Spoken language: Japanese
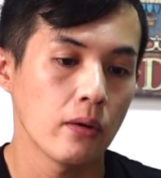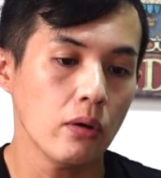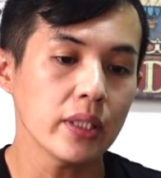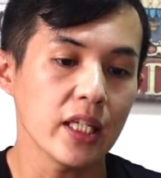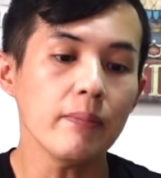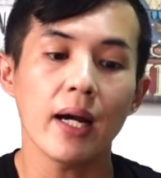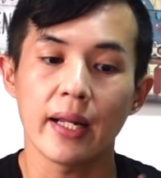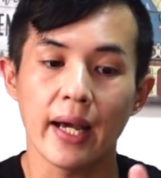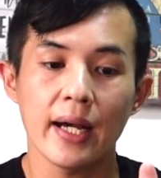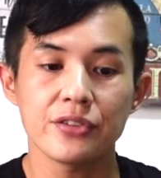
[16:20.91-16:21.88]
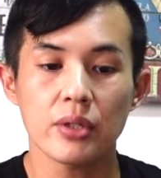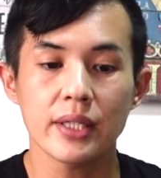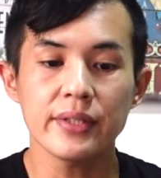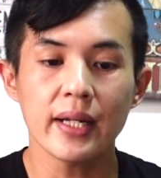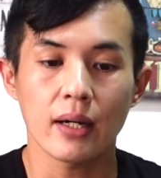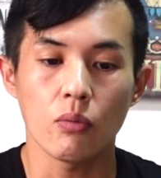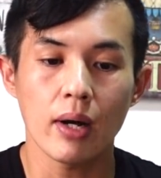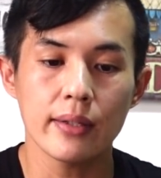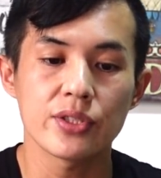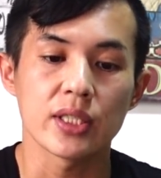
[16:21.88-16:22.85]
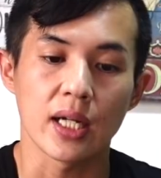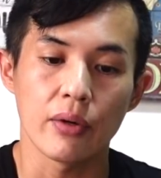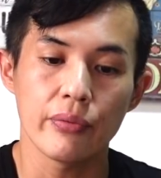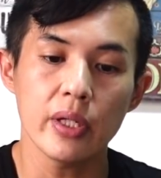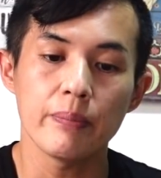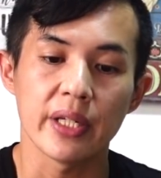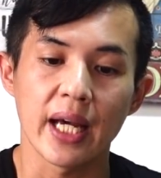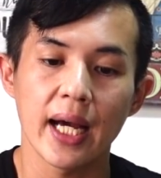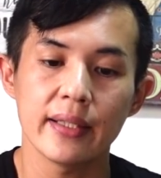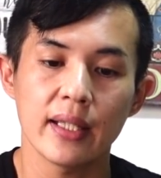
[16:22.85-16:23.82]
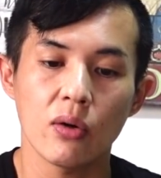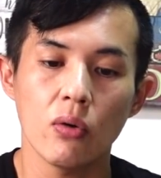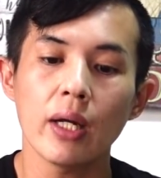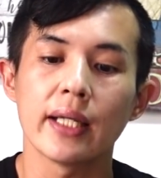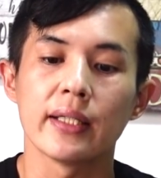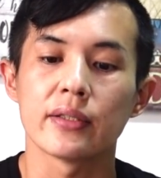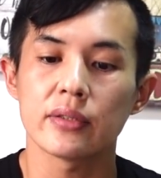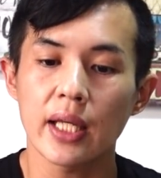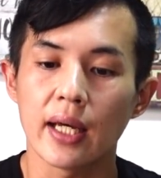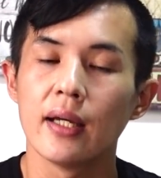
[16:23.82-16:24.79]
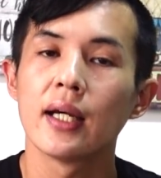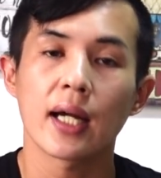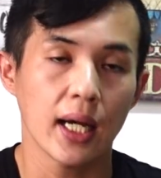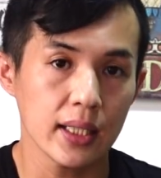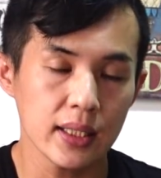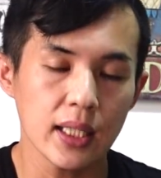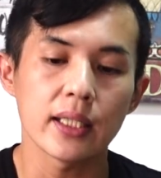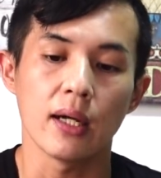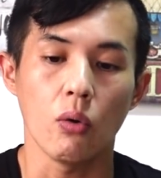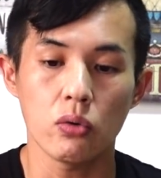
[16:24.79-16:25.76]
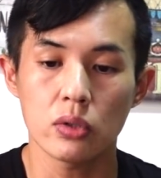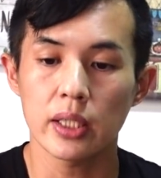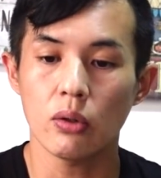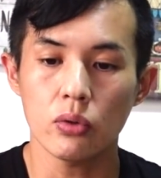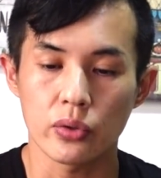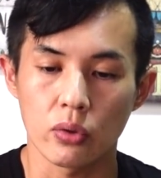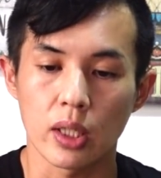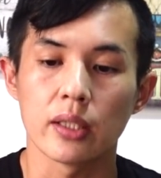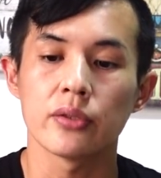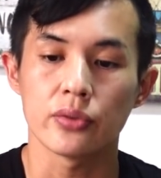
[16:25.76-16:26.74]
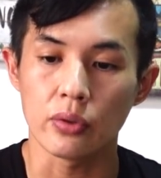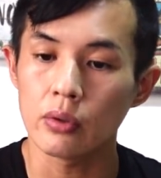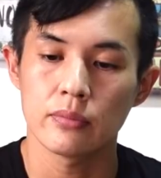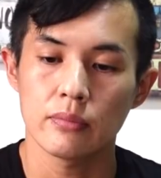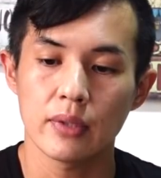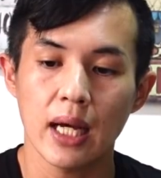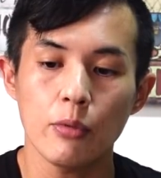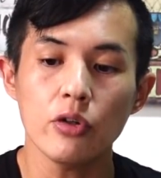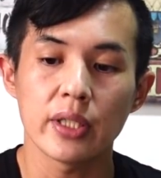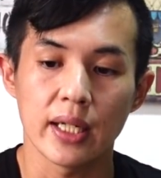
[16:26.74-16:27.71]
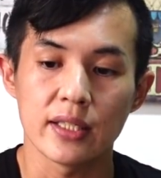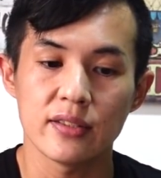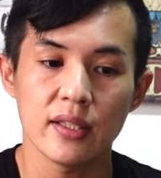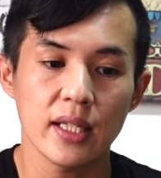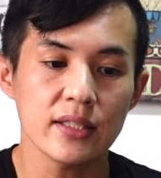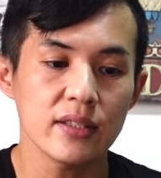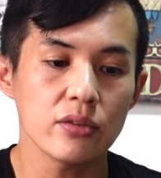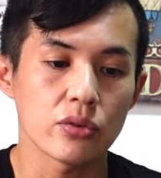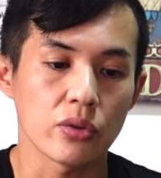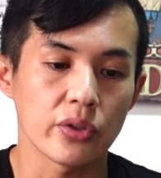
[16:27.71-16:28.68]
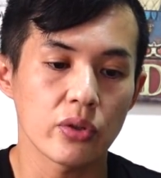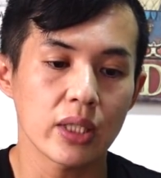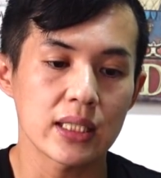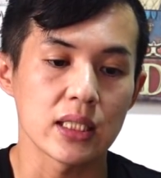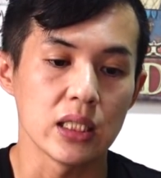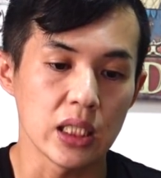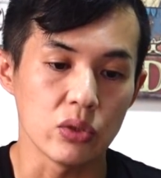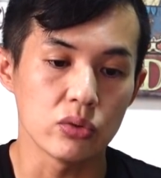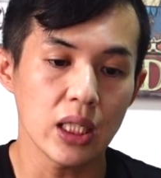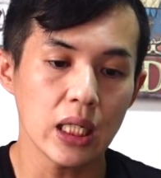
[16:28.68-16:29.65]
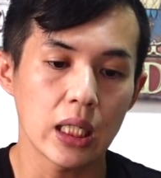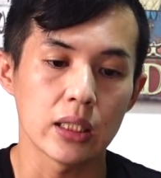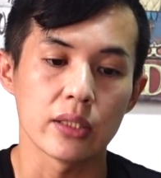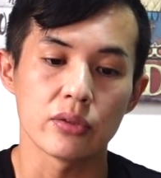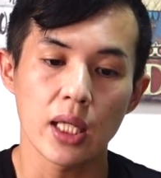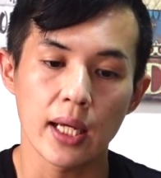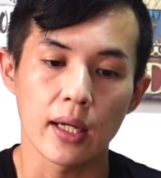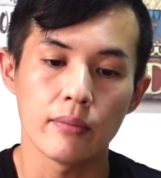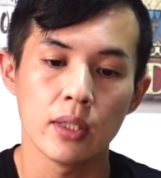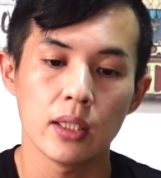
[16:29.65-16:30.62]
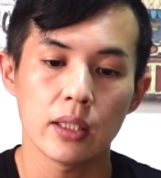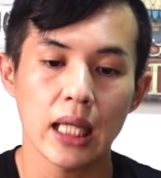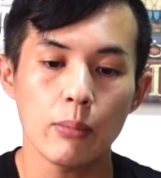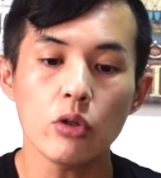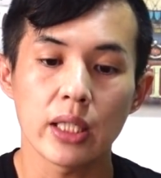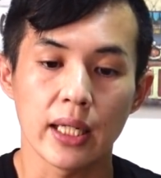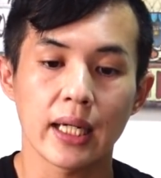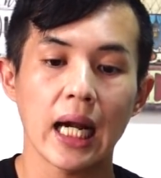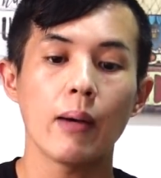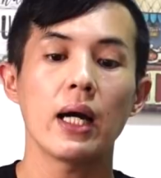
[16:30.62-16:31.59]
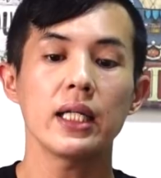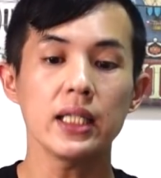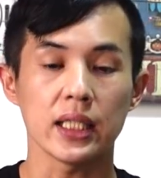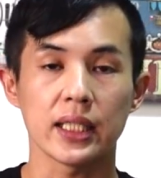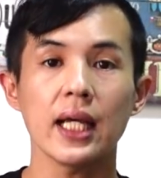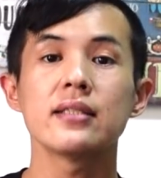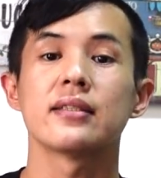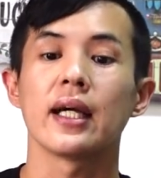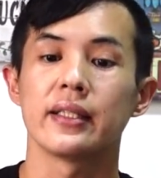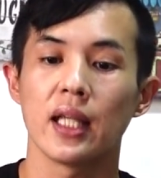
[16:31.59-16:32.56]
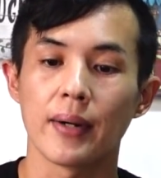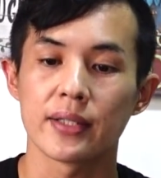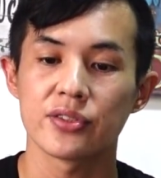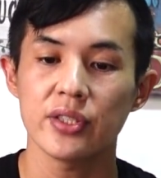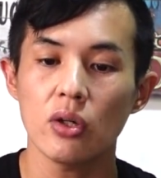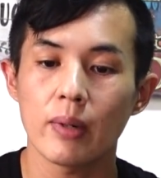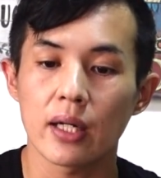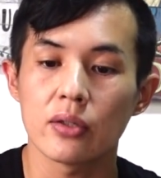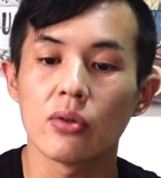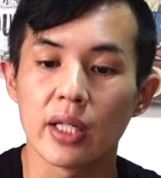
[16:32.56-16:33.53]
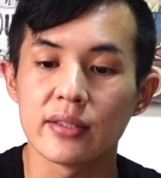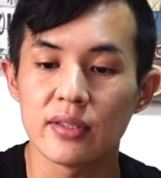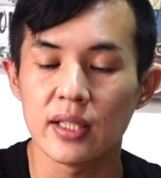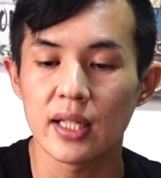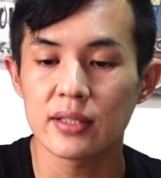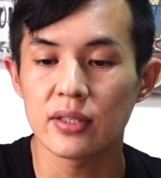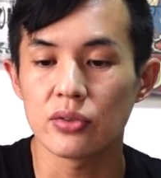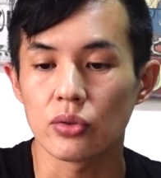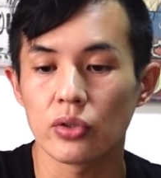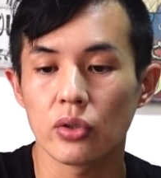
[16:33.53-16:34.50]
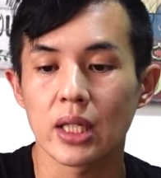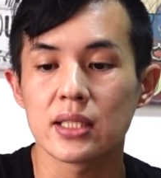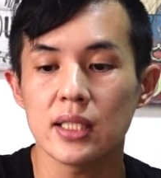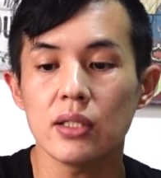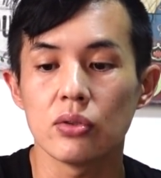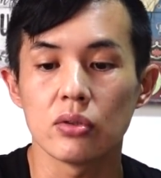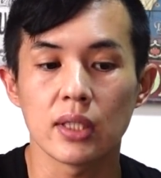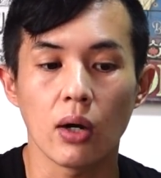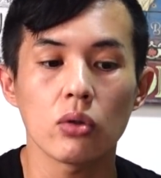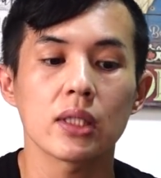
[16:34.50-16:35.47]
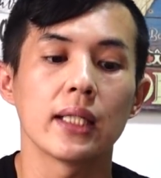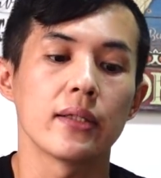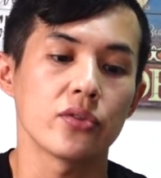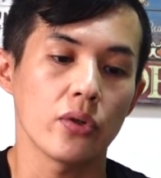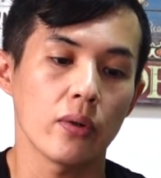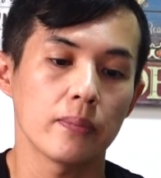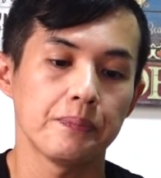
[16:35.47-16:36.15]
ほいで今はね、アストラゼネカのワクチンがフィリピンに入ってこないんですね。かなりね、遅れておるようなんですよ。だもんでね、シニアシチズンの人たちに打てないんですね。だもんでね、代わりに現在ではシノバックをね、シニアシチズンの人たちに打っておったんですよ。